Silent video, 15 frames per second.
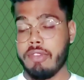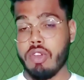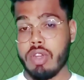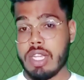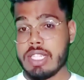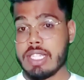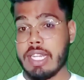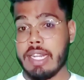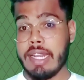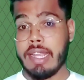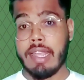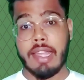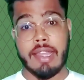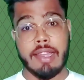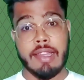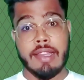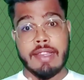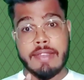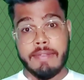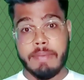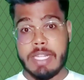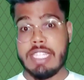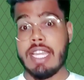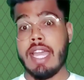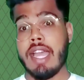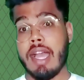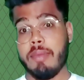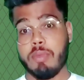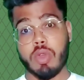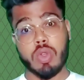फोकस करने के बजाय
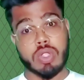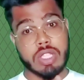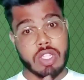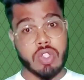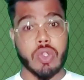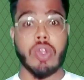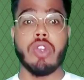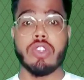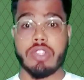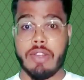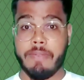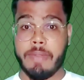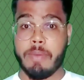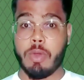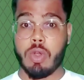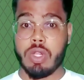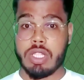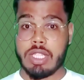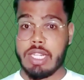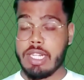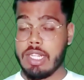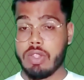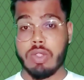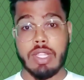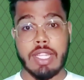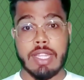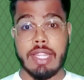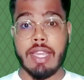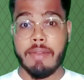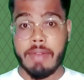आपको उसके सॉल्यूशन पे फोकस करना तो
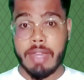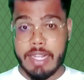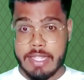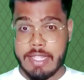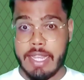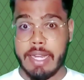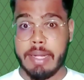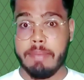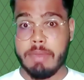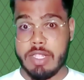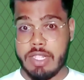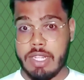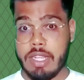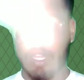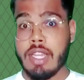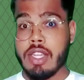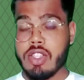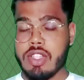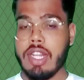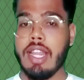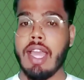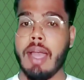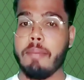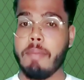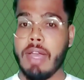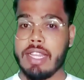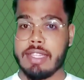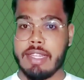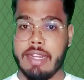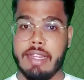ये थी हमारी सेकंड मिस्टेक चलिए अब
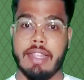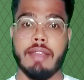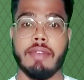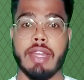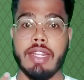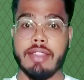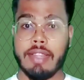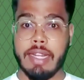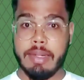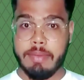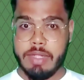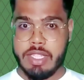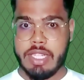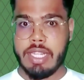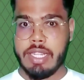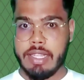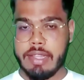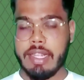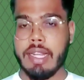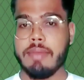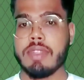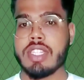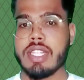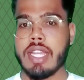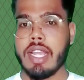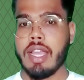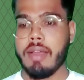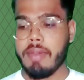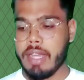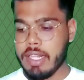बात करेंगे हमारी थर्ड मिस्टेक की थर्ड
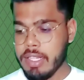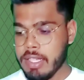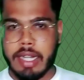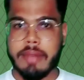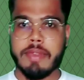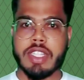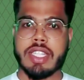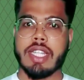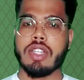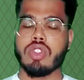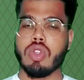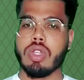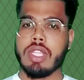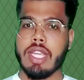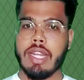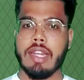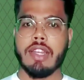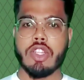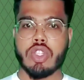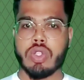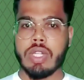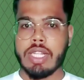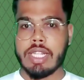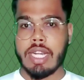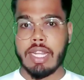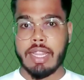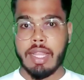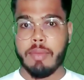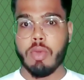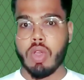मिस्टेक हमारी थर्ड मिस्टेक जो कि जनरल स्टूडेंट
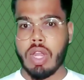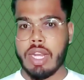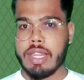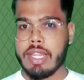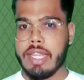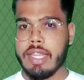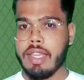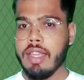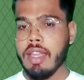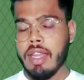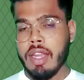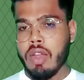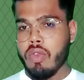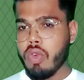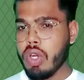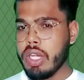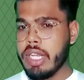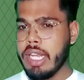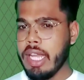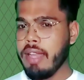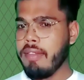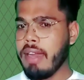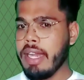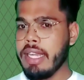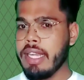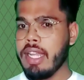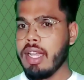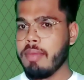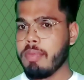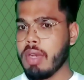करते वो करते हैं कि वो डे बाई
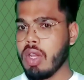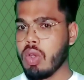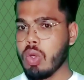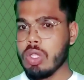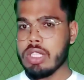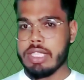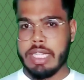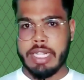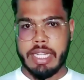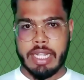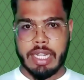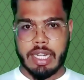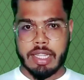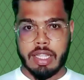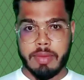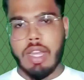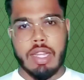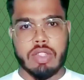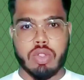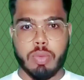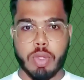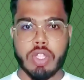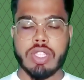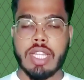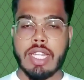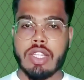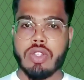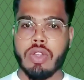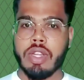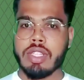डे अपना गोल सेट नहीं करते हाँ तो बहुत
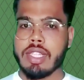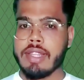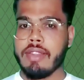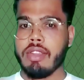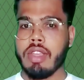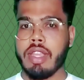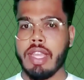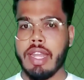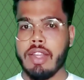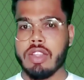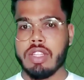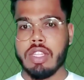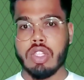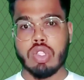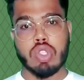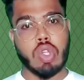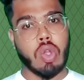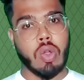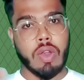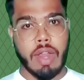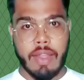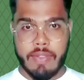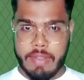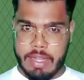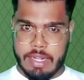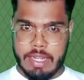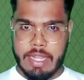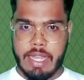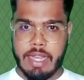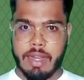सारे स्टूडेंट्स की थिंकिंग क्या रहती है जो होगा
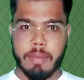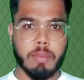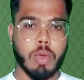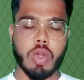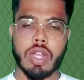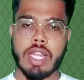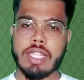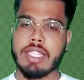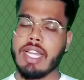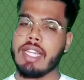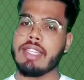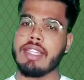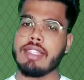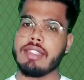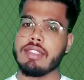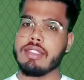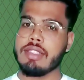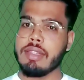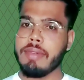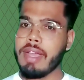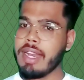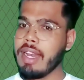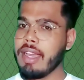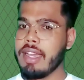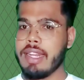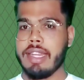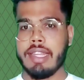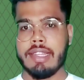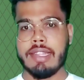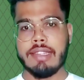देखा जाएगा वो क्या ज़्यादा दिमाग
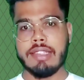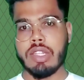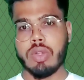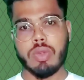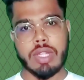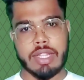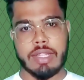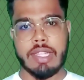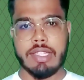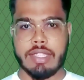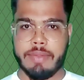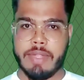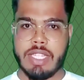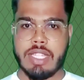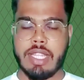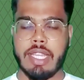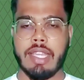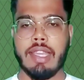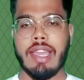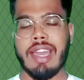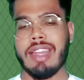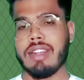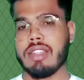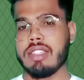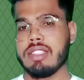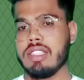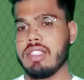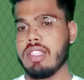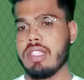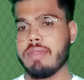लगाने की ज़रूरत नहीं समझते कि यार
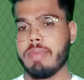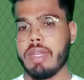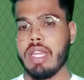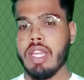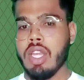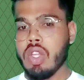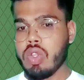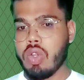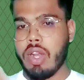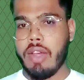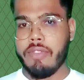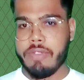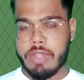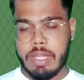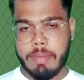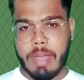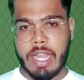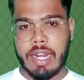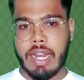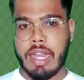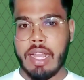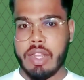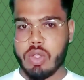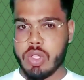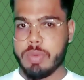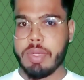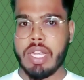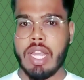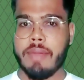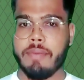किसी चीज़ पर थोड़ा दिमाग लगा के
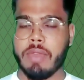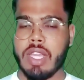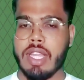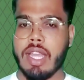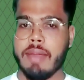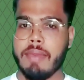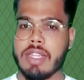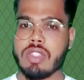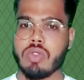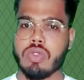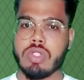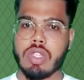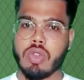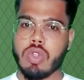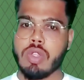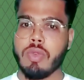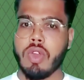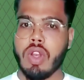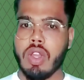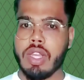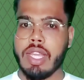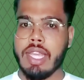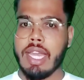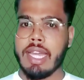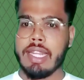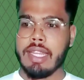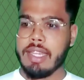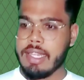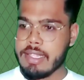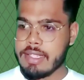उस पर काम किया जाए बस उनसे कुछ बोले कि यार
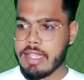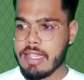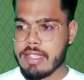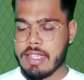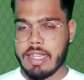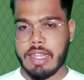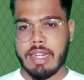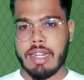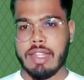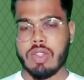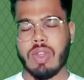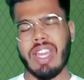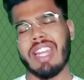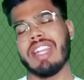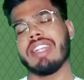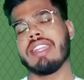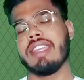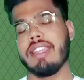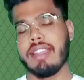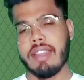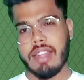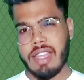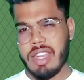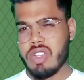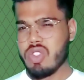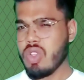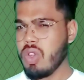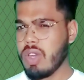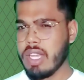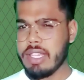ये ऐसा ऐसा करना है तो अरे ठीक है ना यार
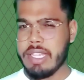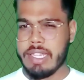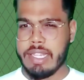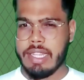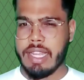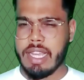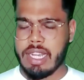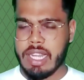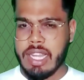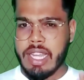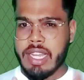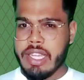जो होगा देखा जाएगा